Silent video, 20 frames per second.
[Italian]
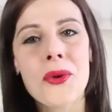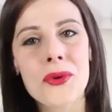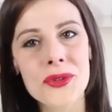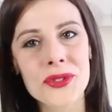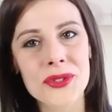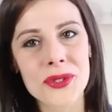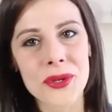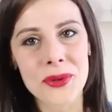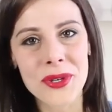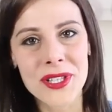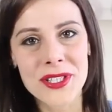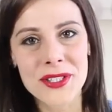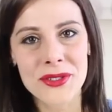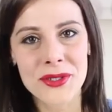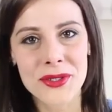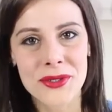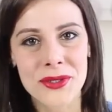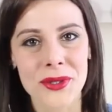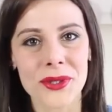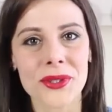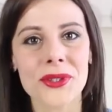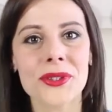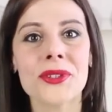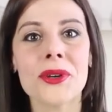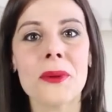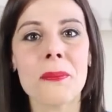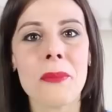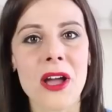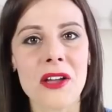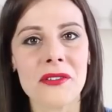Uso questo
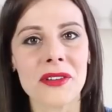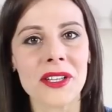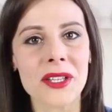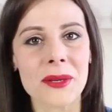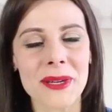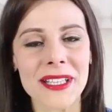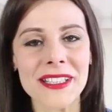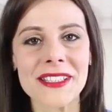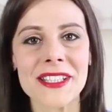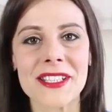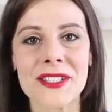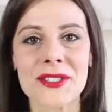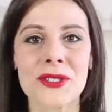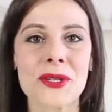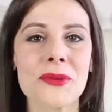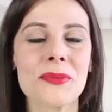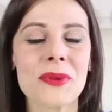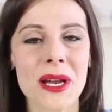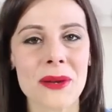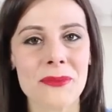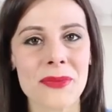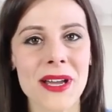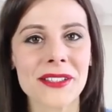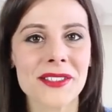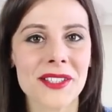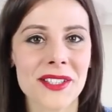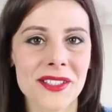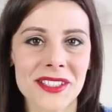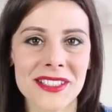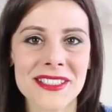sotto, poi vado a mettere sopra il
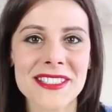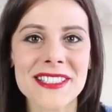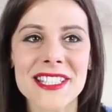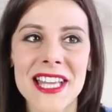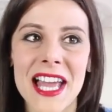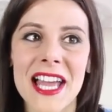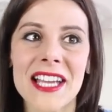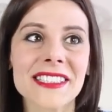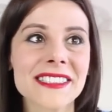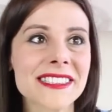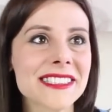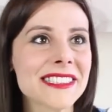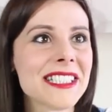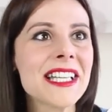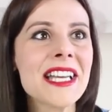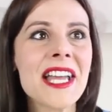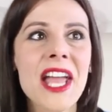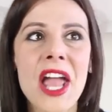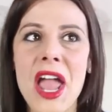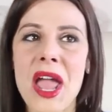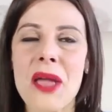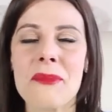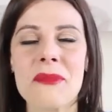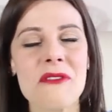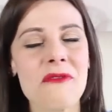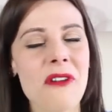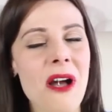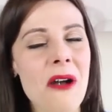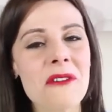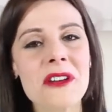Better Than Sex e
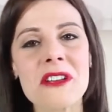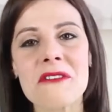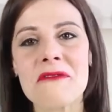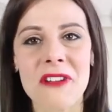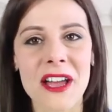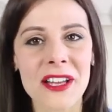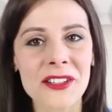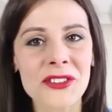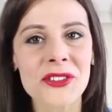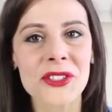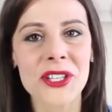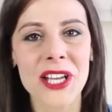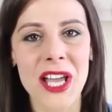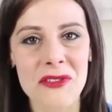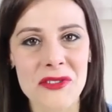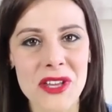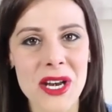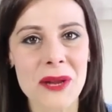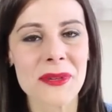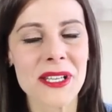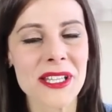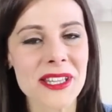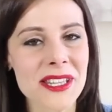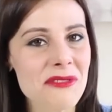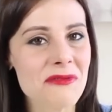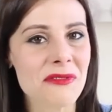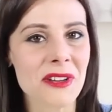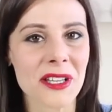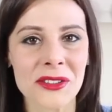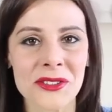mi fa un effetto che è veramente
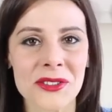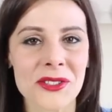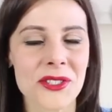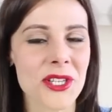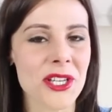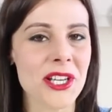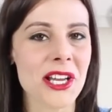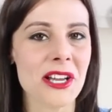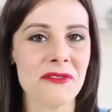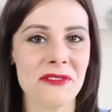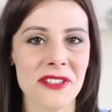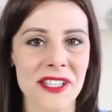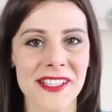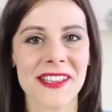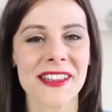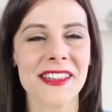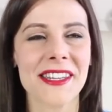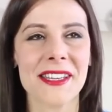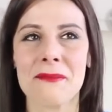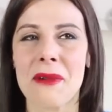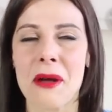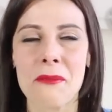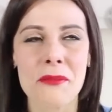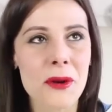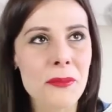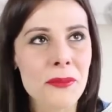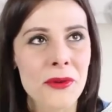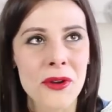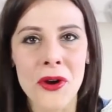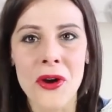effetto ciglia finte, ma
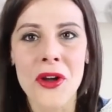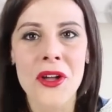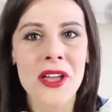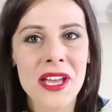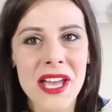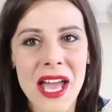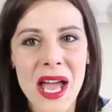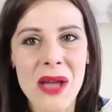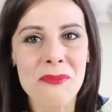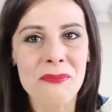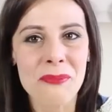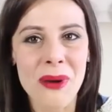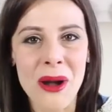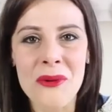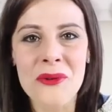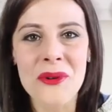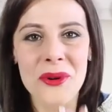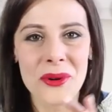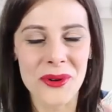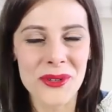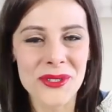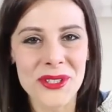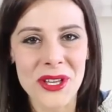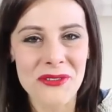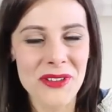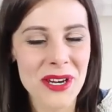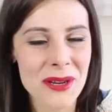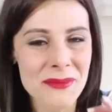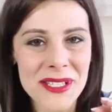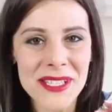proprio è pauroso, è
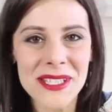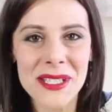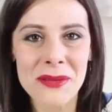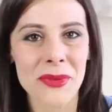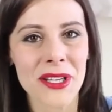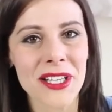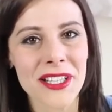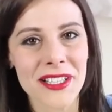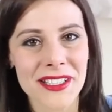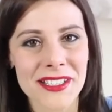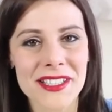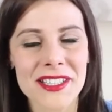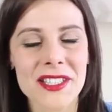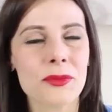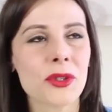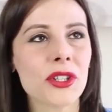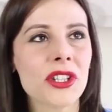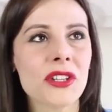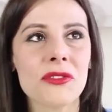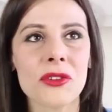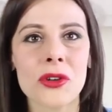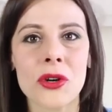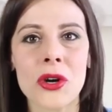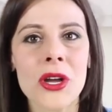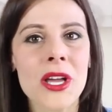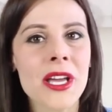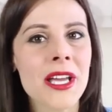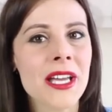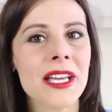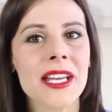veramente bellissimo. Devo
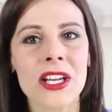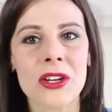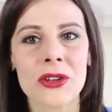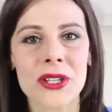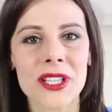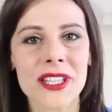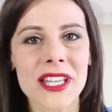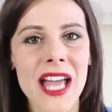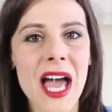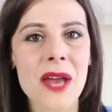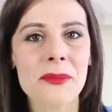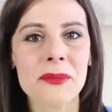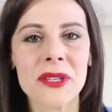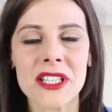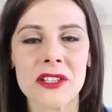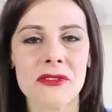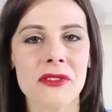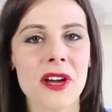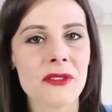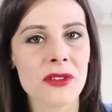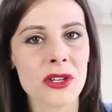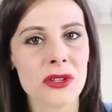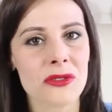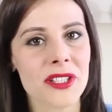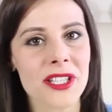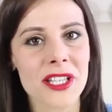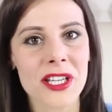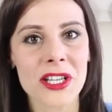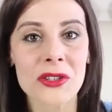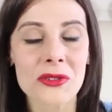ricordarmi di farvelo
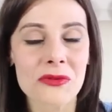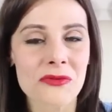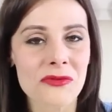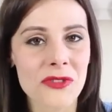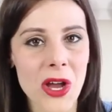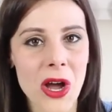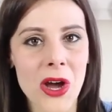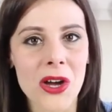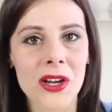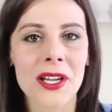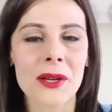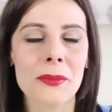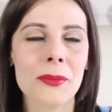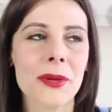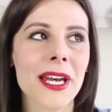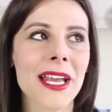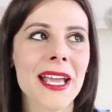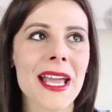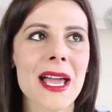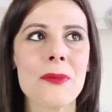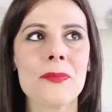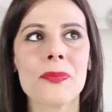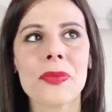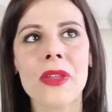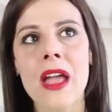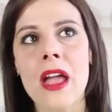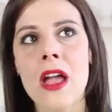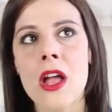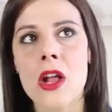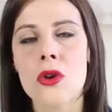vedere in un vlog perché
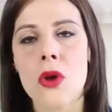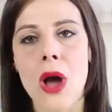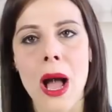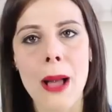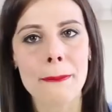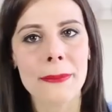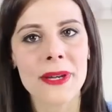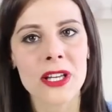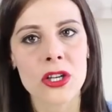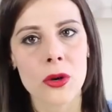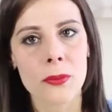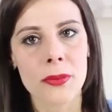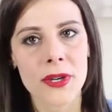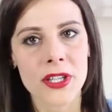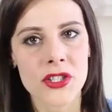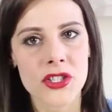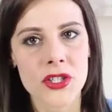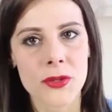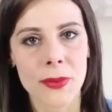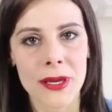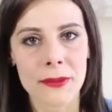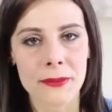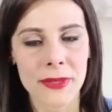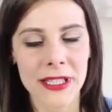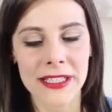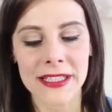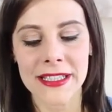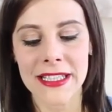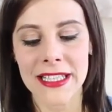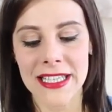lo applico
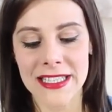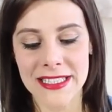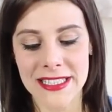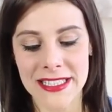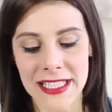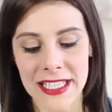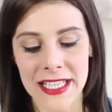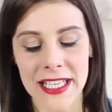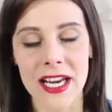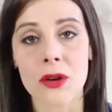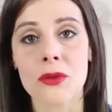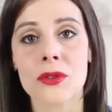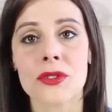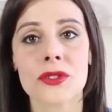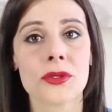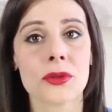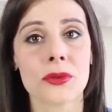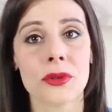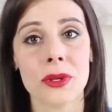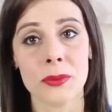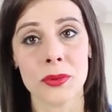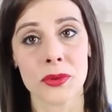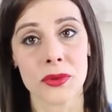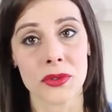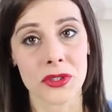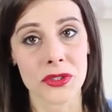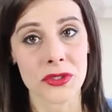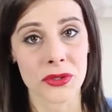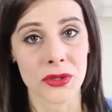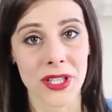principalmente la sera, questo qui
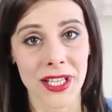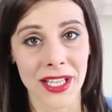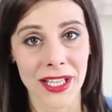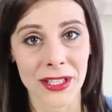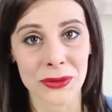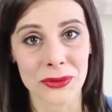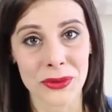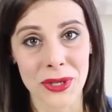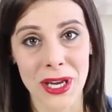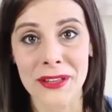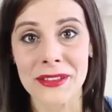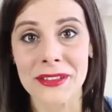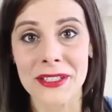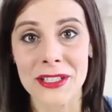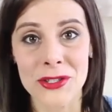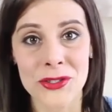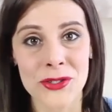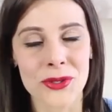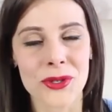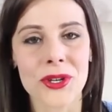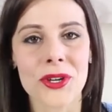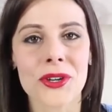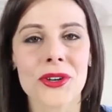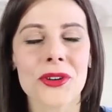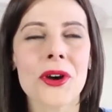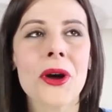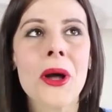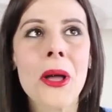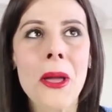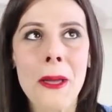piuttosto che durante il
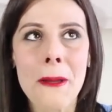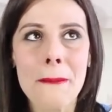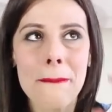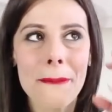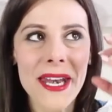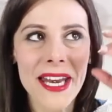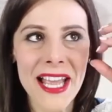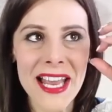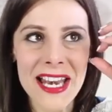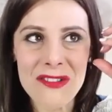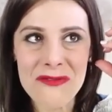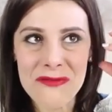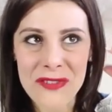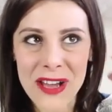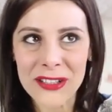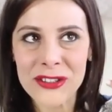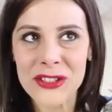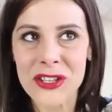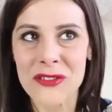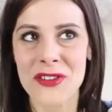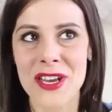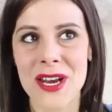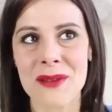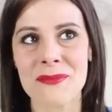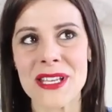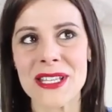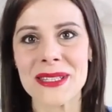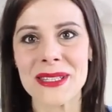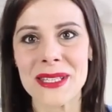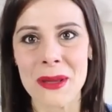giorno, perché l'effetto è
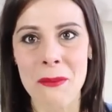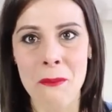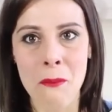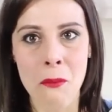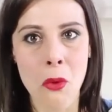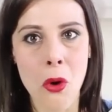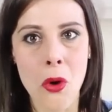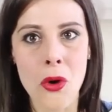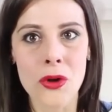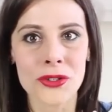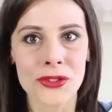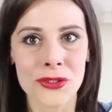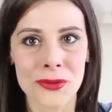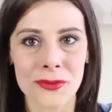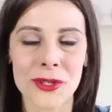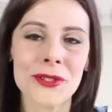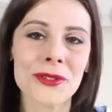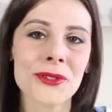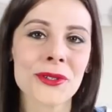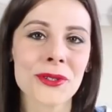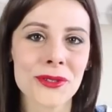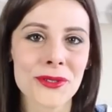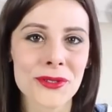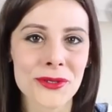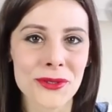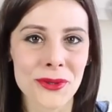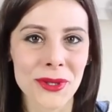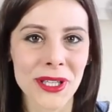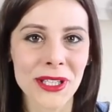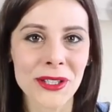veramente molto molto
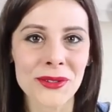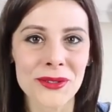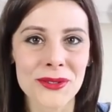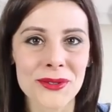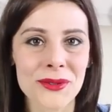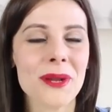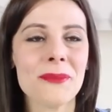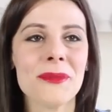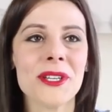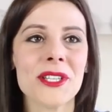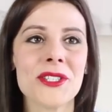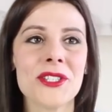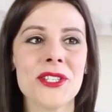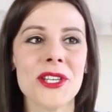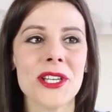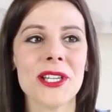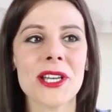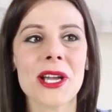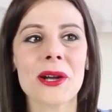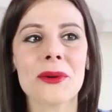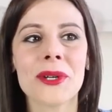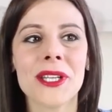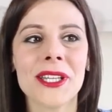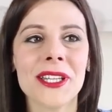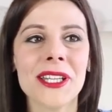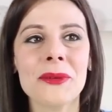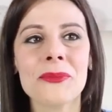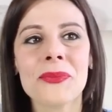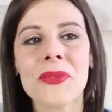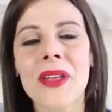costruito sulle mie ciglia,
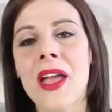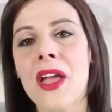quindi